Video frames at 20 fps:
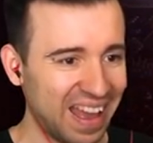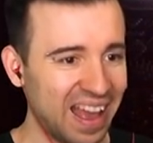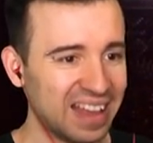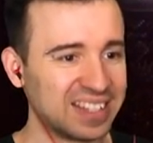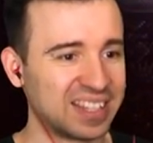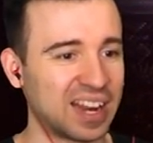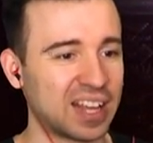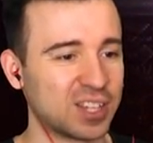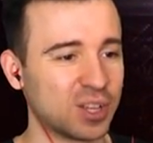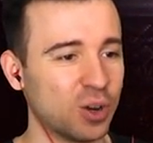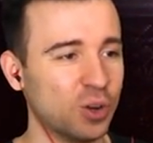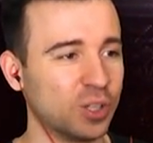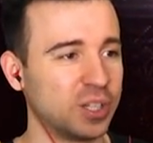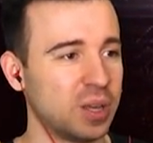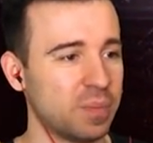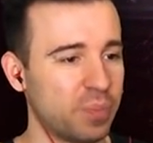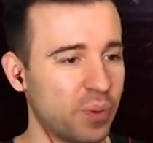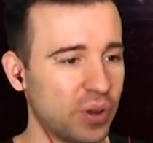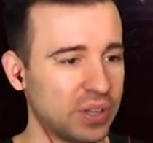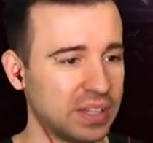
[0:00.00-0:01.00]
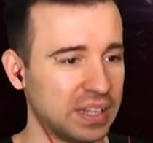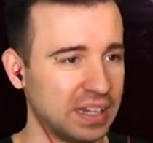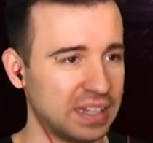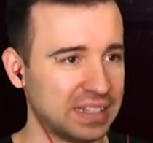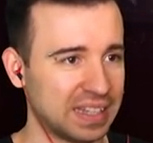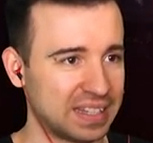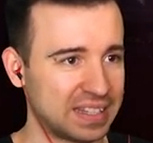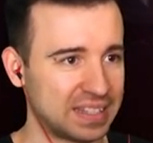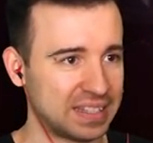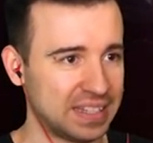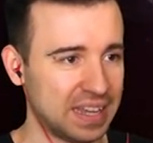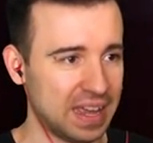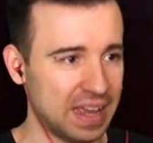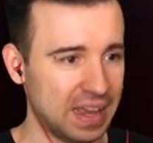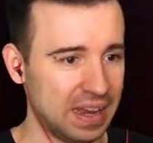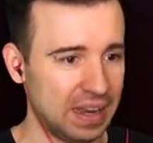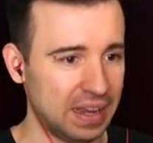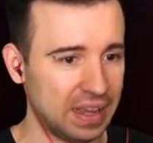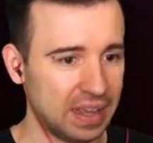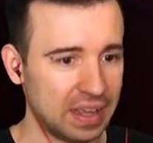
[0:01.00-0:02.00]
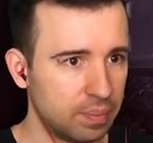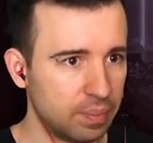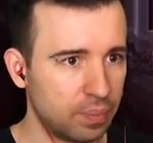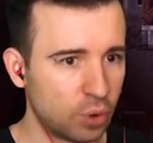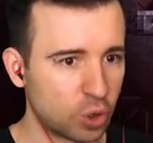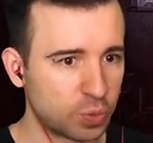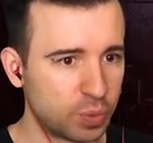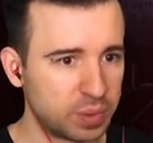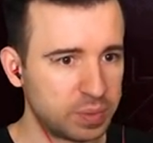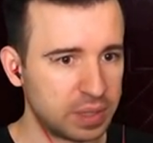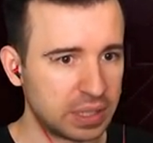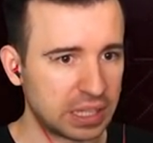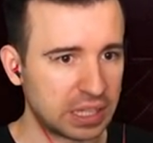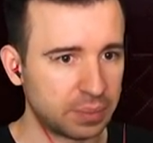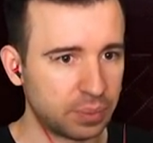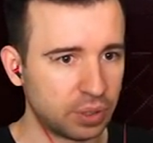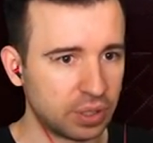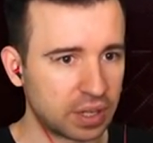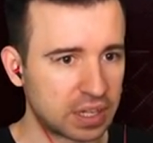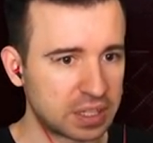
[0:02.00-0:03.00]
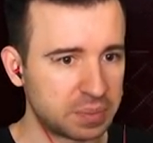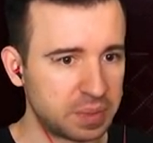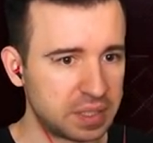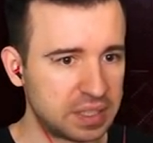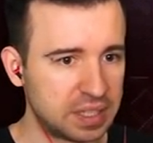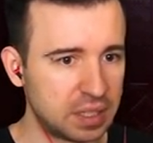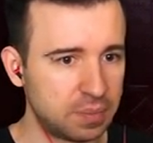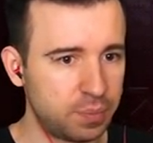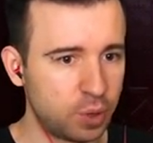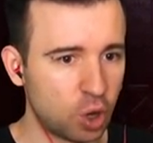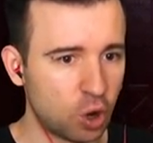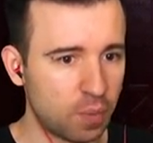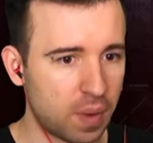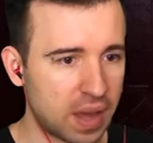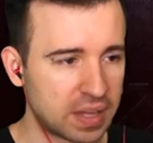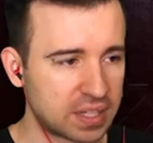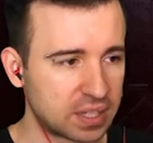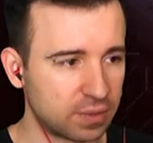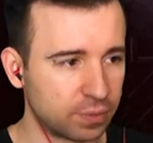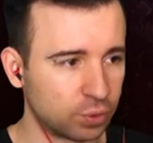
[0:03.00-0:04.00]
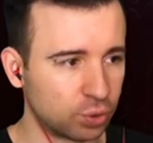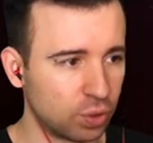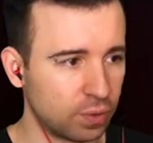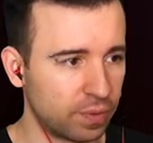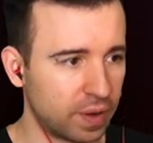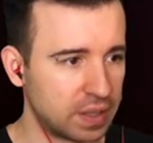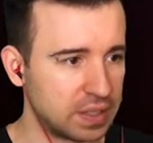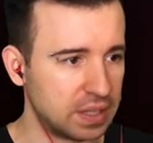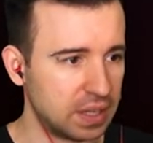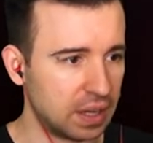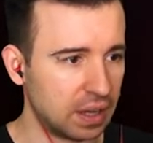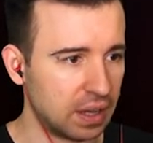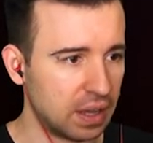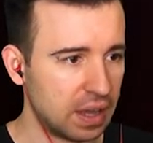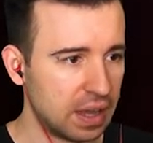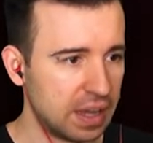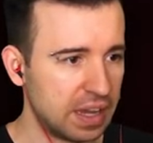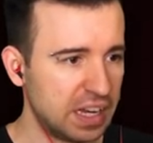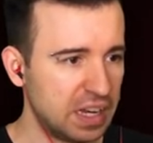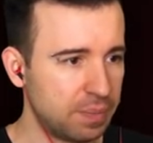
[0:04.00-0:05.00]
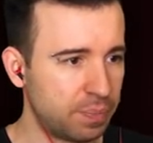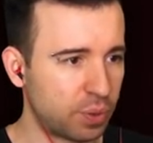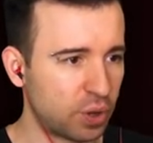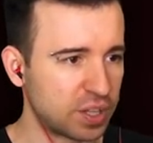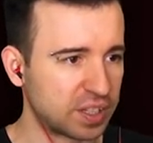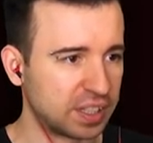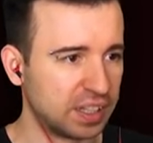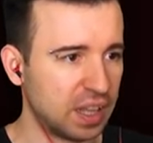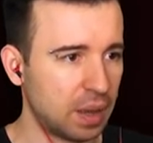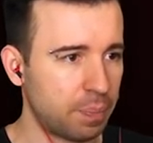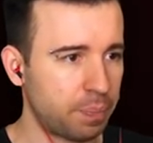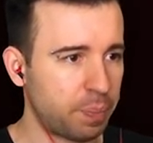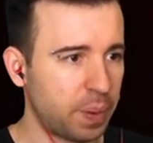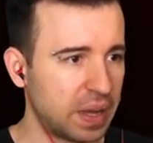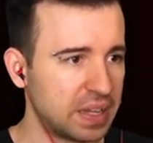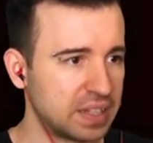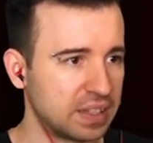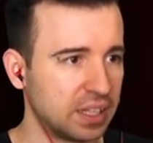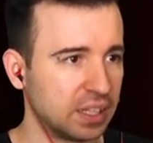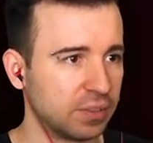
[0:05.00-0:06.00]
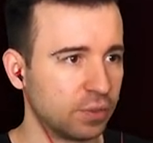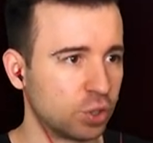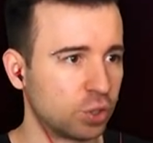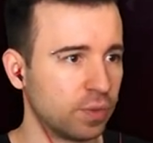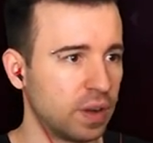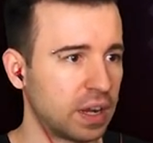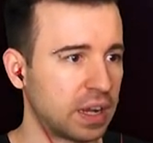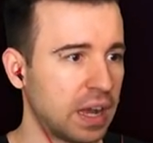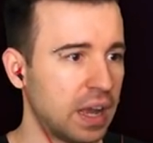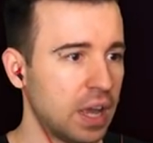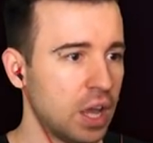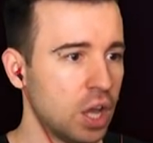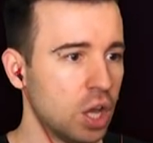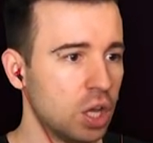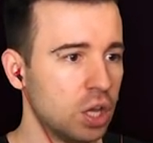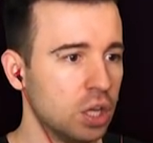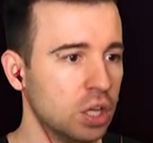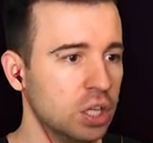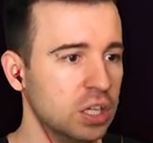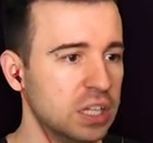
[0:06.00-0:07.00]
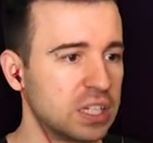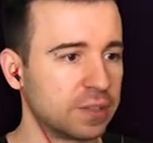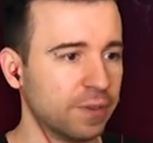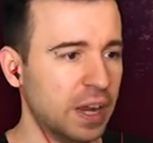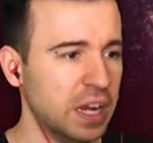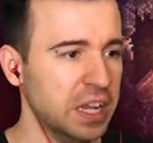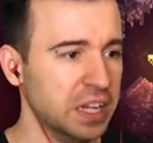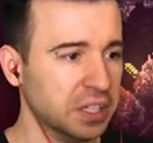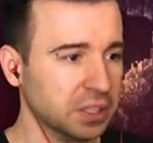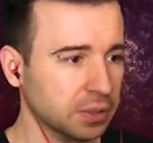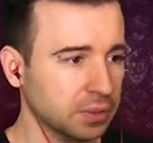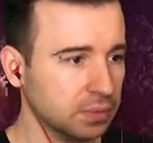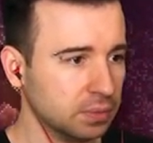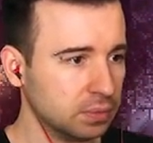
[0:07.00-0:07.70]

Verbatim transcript: Сразу руки подняли, засали. Может быть, мне надо было разместить биомассу в той воде? Или просто напасть на этого чувака и свалить?